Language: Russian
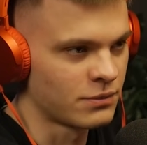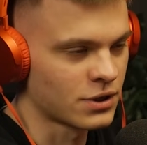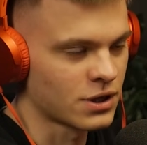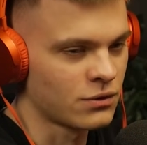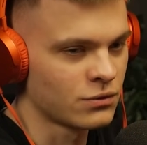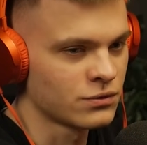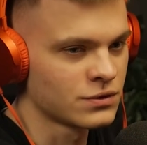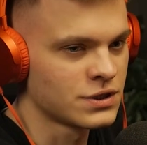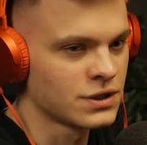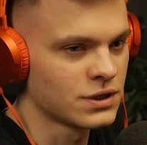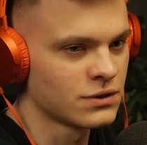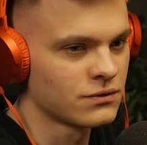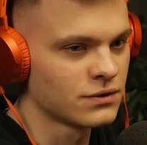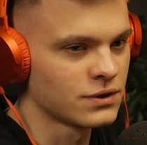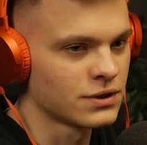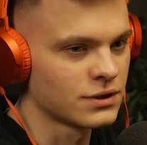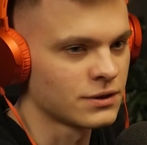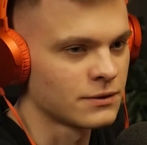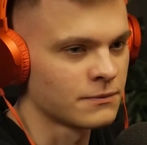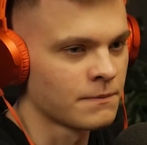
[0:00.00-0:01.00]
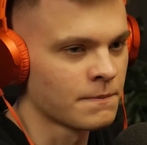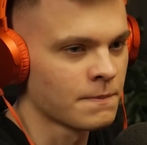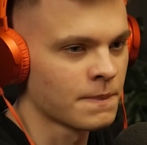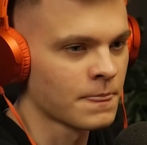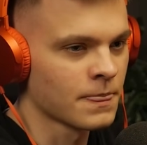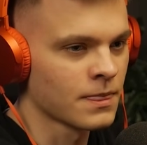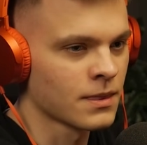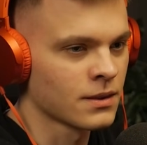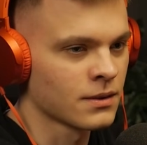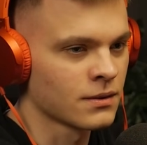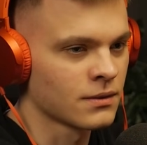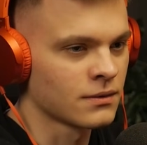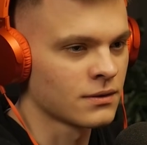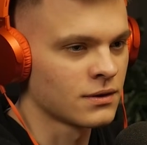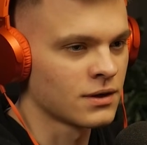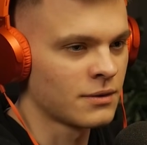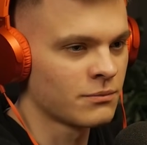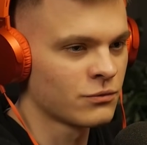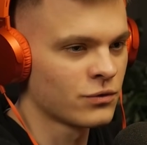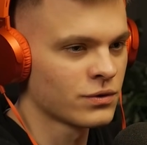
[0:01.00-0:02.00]
про аудирование.
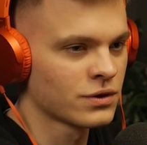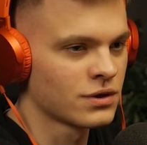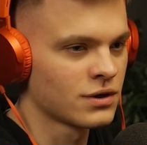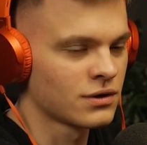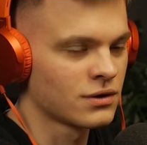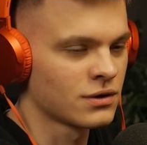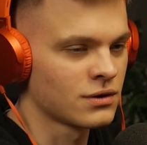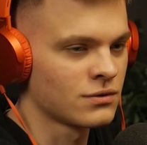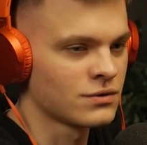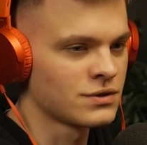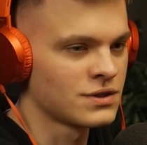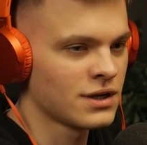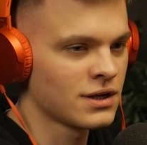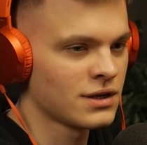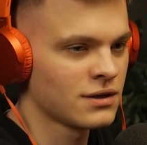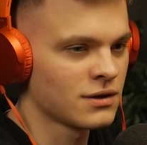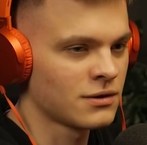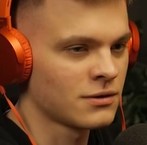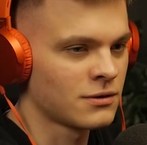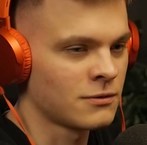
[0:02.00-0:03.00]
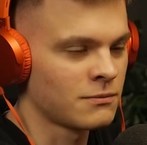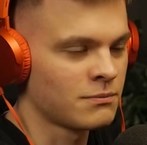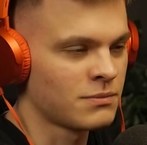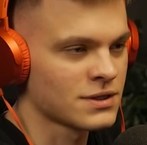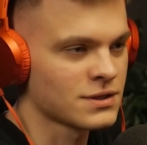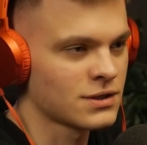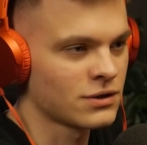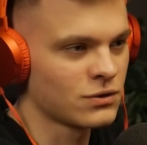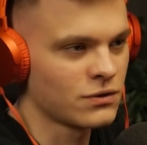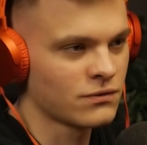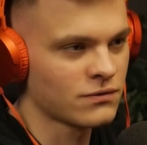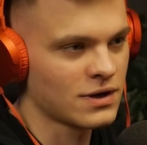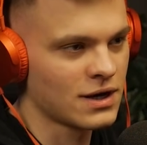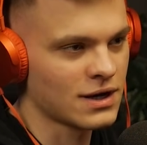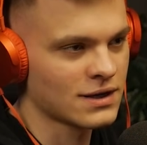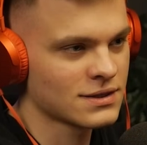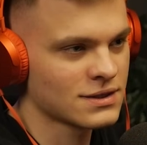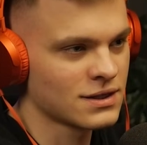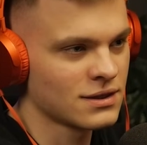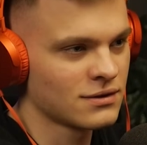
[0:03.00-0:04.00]
Для многих людей э, постановка
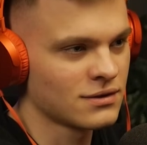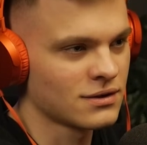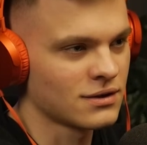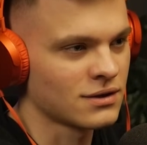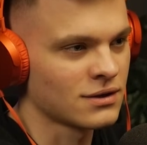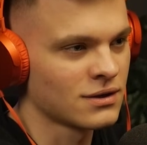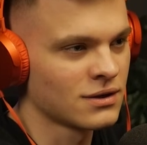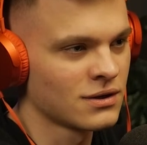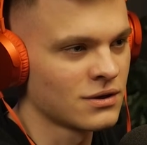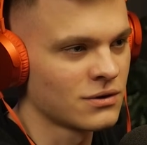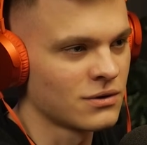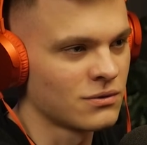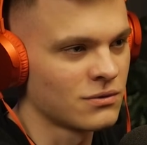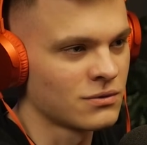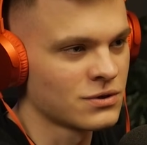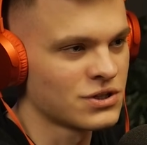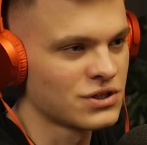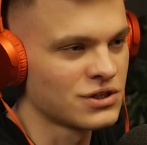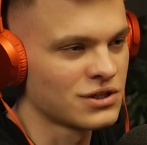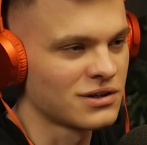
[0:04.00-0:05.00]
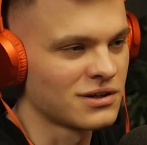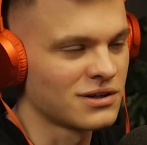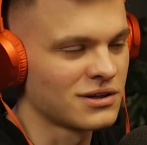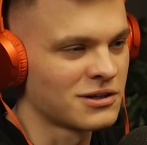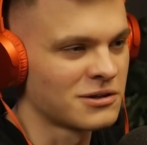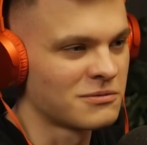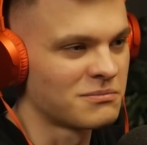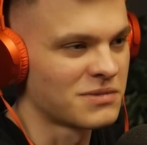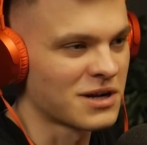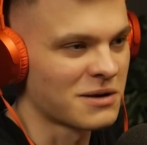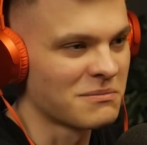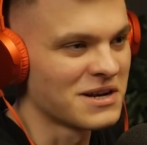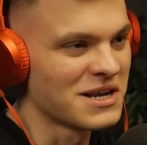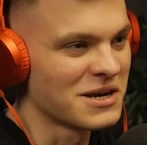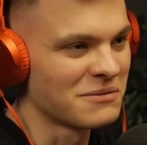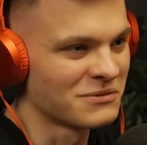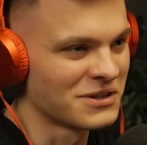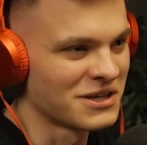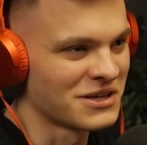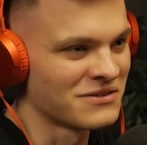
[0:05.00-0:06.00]
акцента очень э,
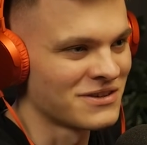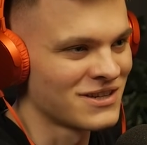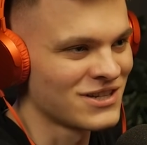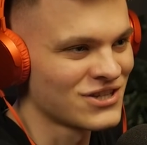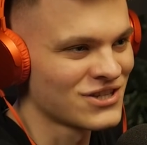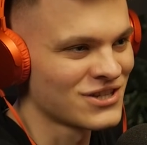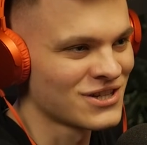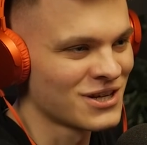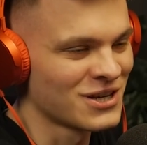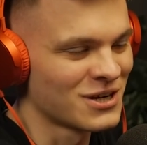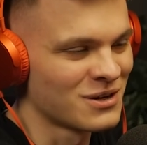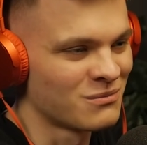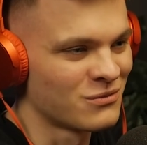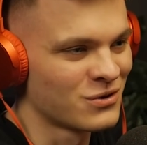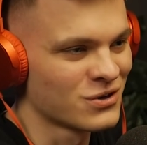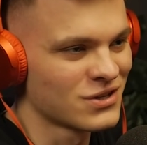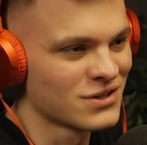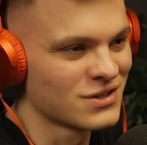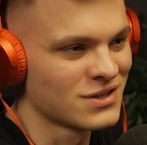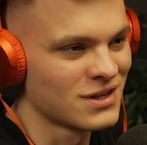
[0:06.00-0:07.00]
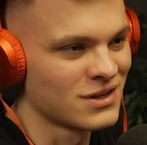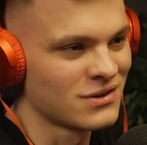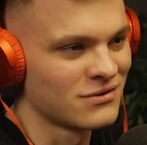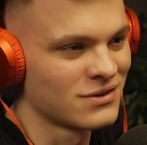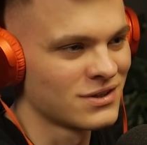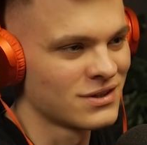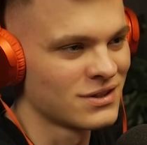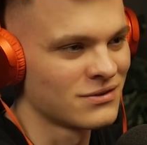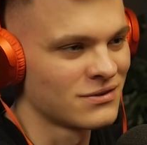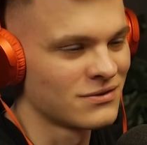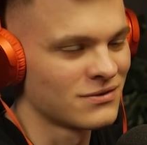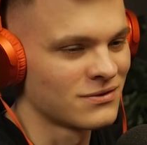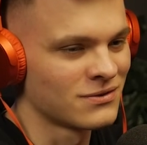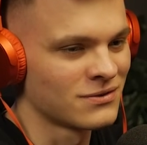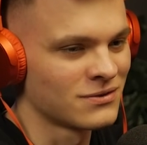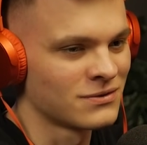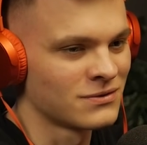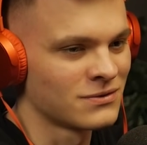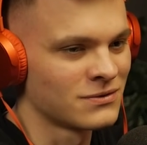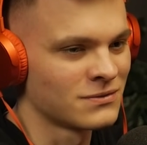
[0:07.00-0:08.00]
проблемная вещь. Можете ли вы
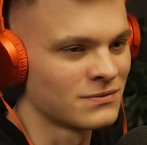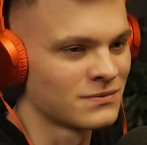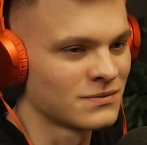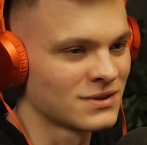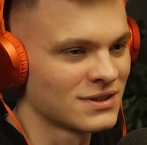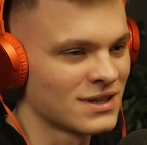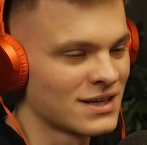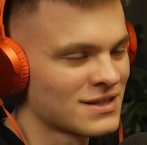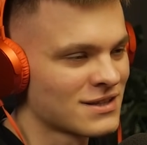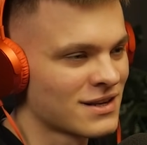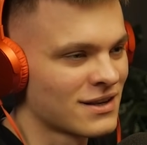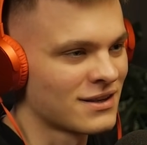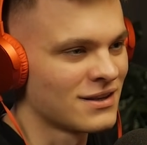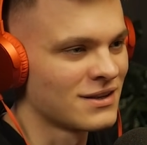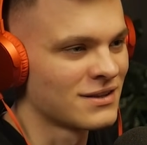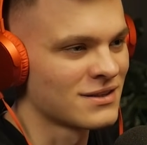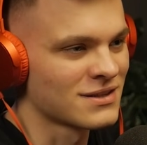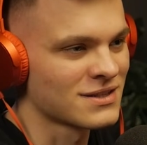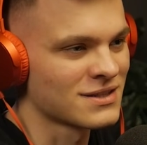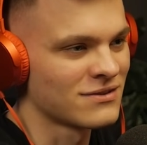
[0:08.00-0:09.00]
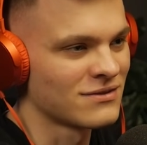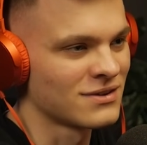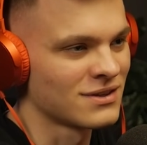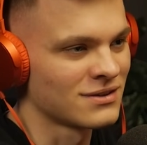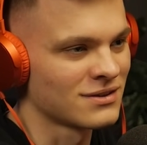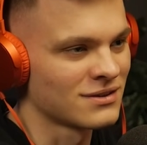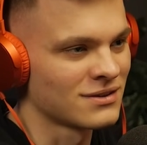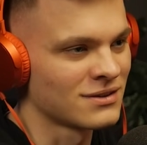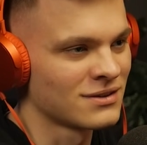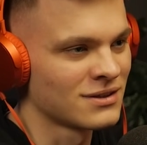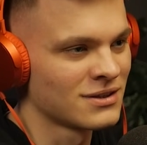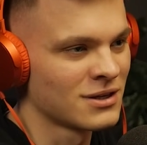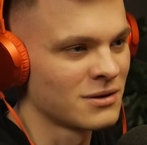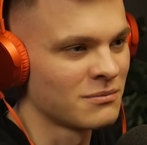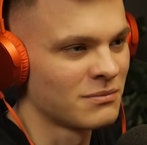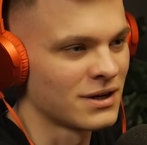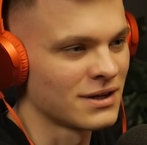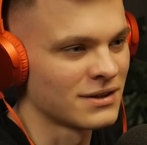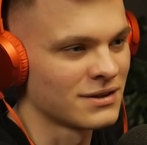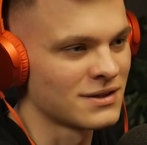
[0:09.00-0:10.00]
э, дать какие-то советы
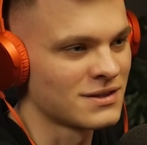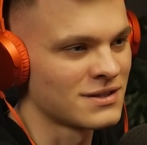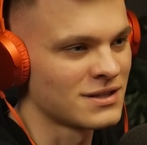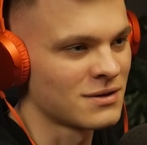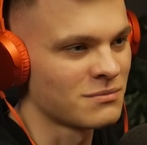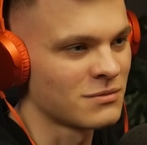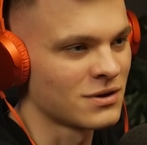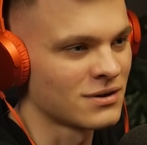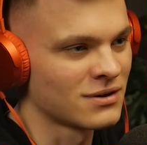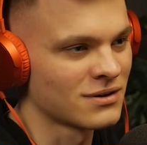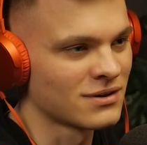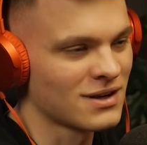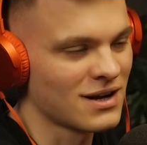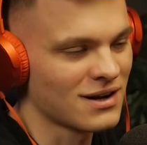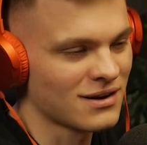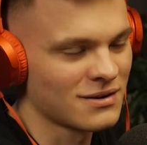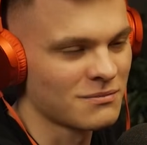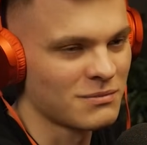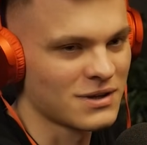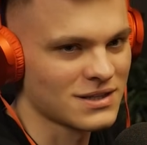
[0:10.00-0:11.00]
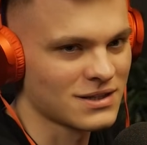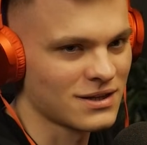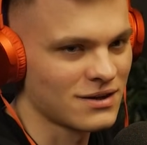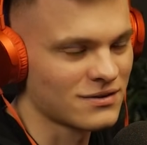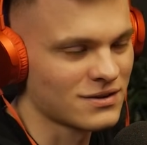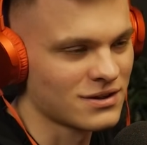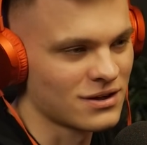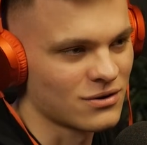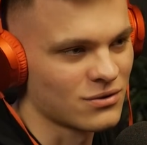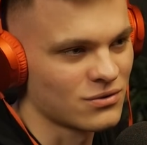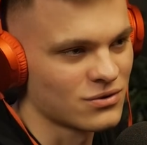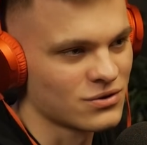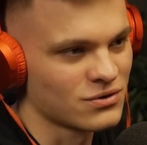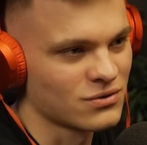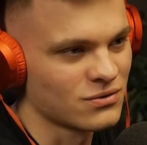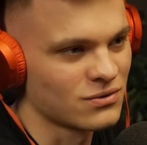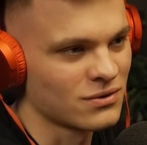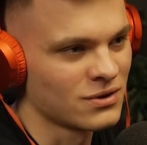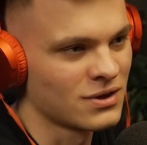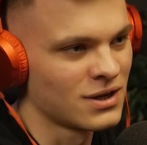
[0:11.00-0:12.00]
по этой теме? Как поставить
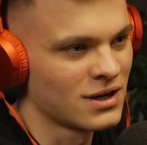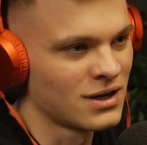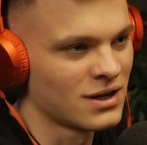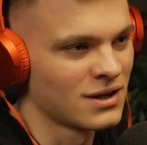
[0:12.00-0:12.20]
хорошую